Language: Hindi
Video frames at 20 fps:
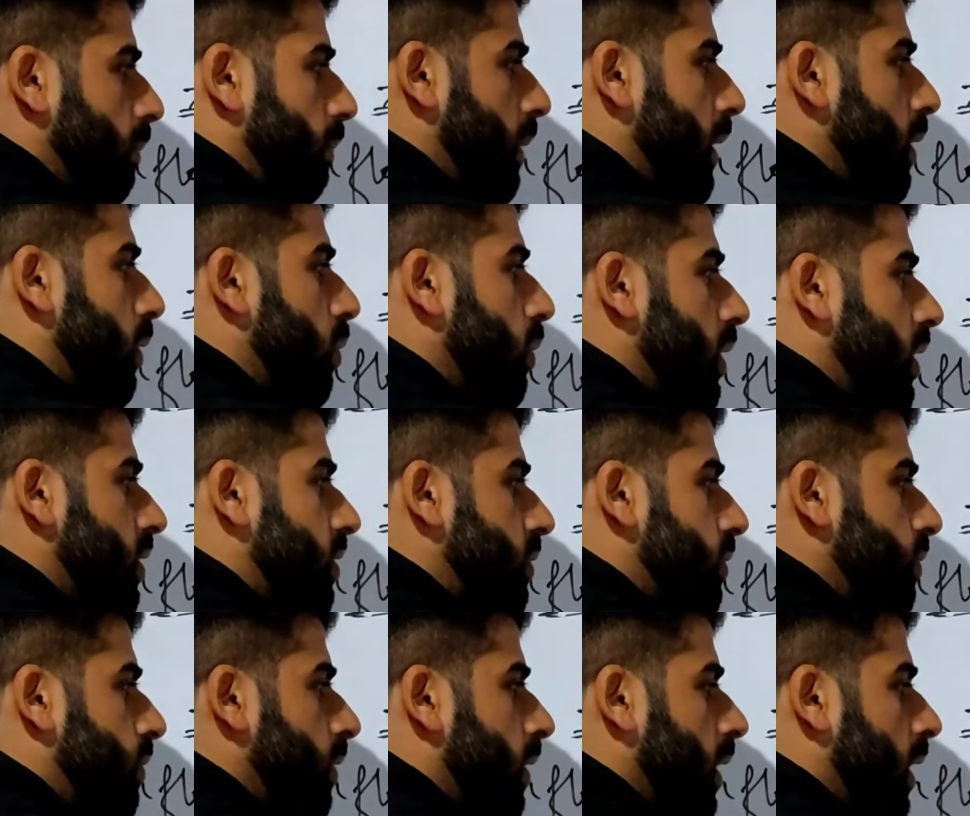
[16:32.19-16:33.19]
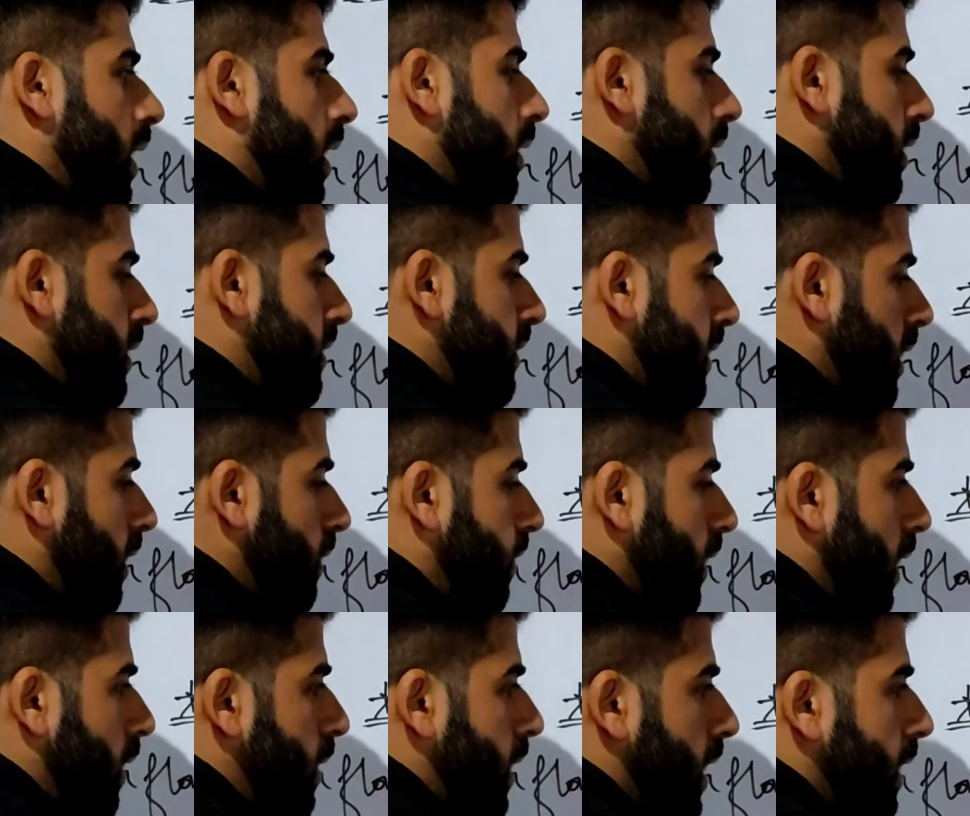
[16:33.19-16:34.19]
बिल्कुल इस फ्ला इस
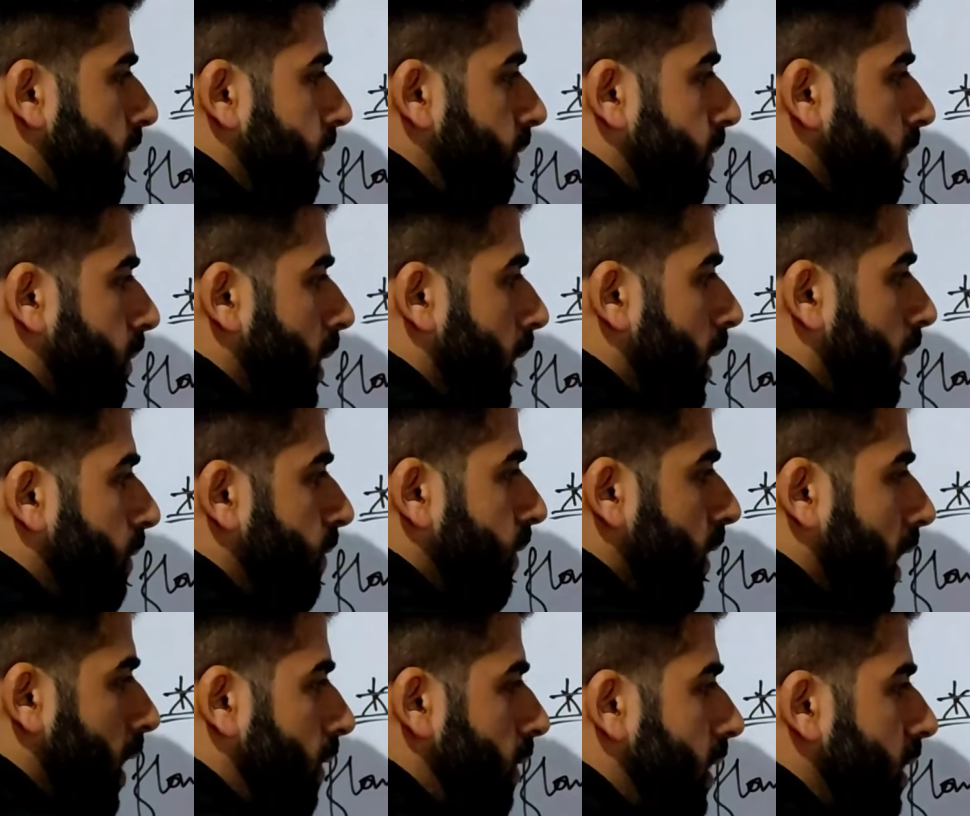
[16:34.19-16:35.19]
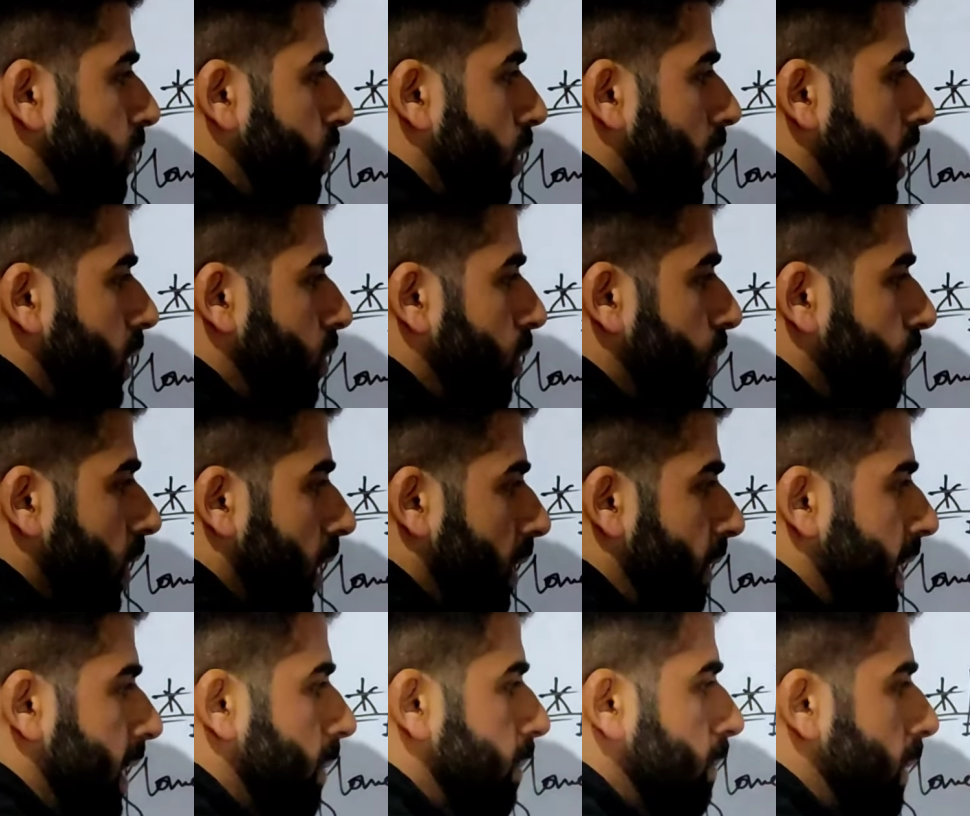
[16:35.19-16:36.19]
फ्लावर के फ्लावर जो है जो
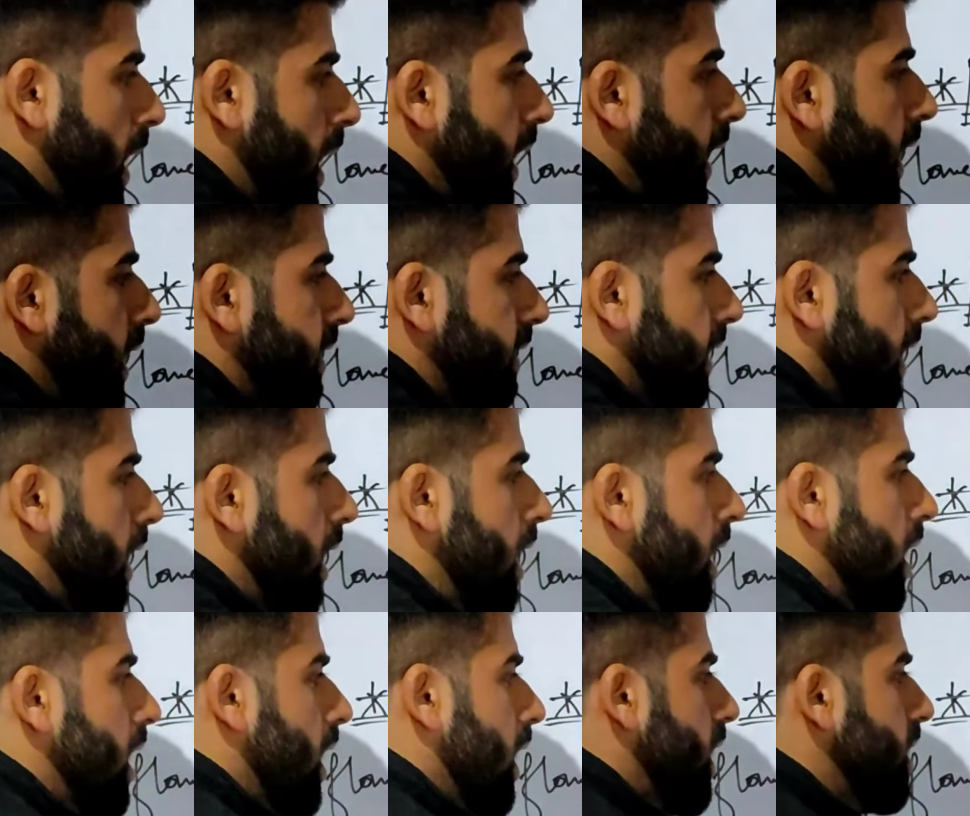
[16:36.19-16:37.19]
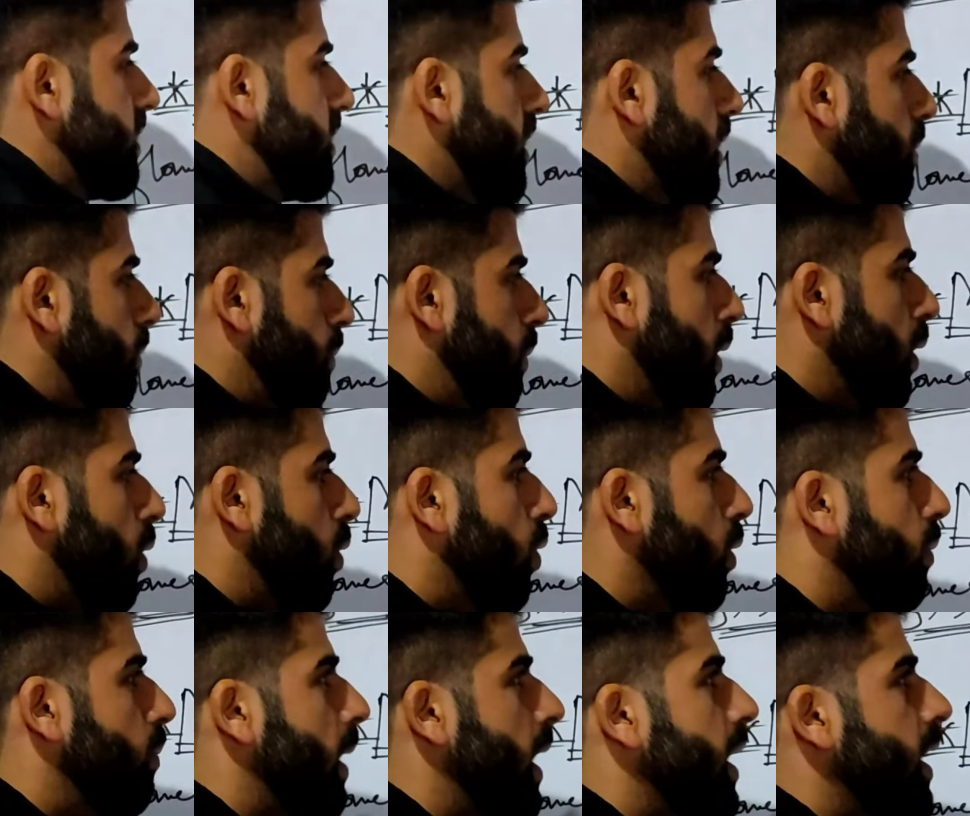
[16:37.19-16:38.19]
फ्लावरिंग पार्ट है इसका इसने
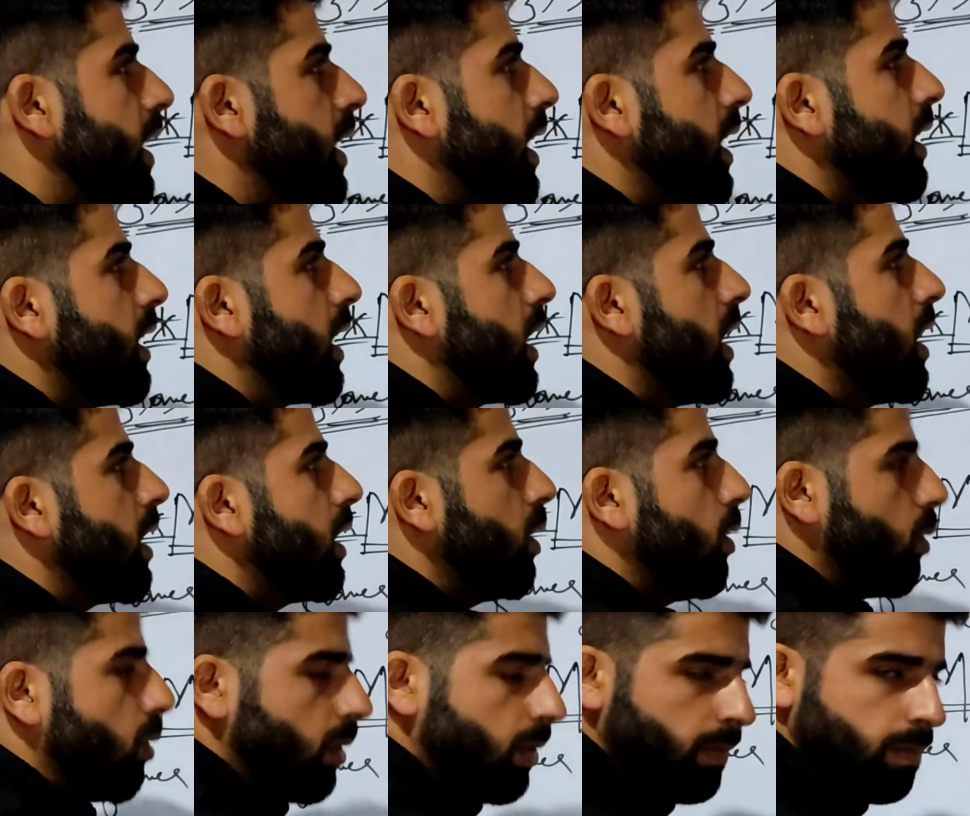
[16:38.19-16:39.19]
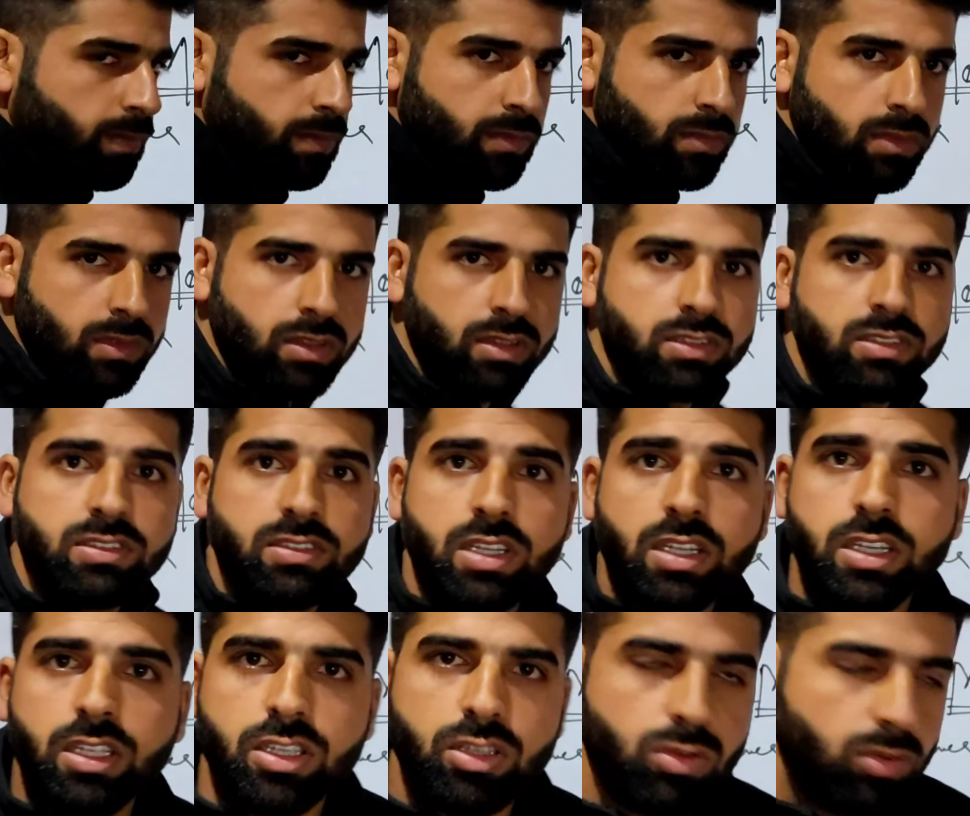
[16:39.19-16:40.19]
बिल्कुल बेंड किया था कहाँ की ओर
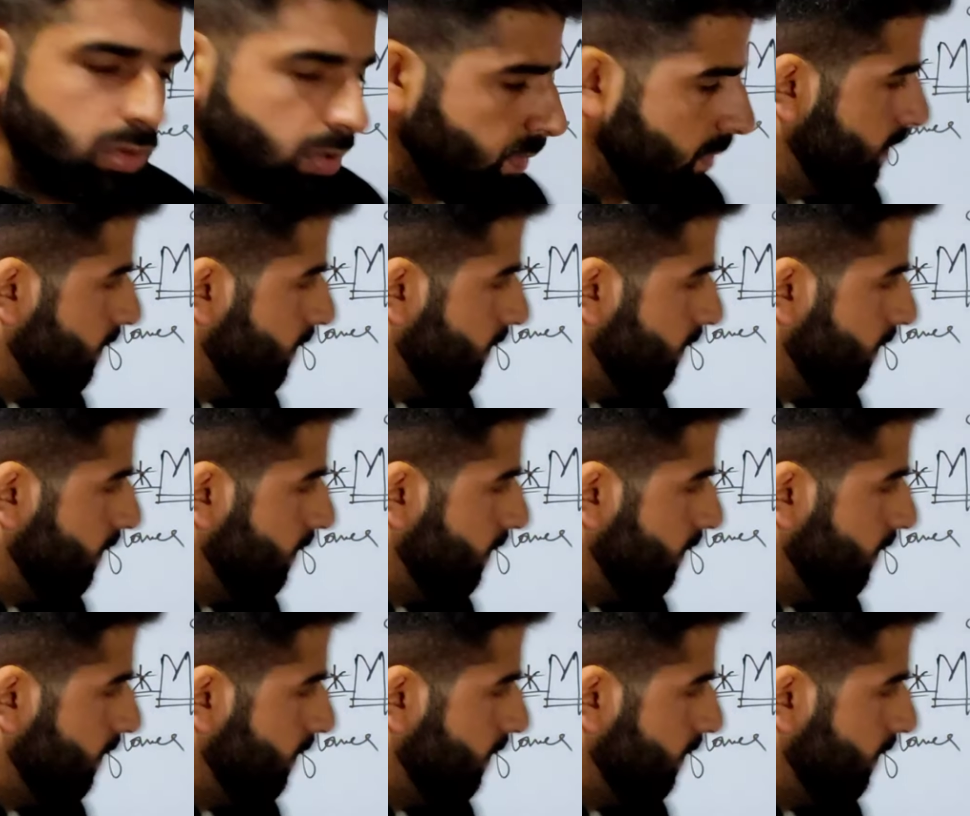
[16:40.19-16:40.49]
सन की ओर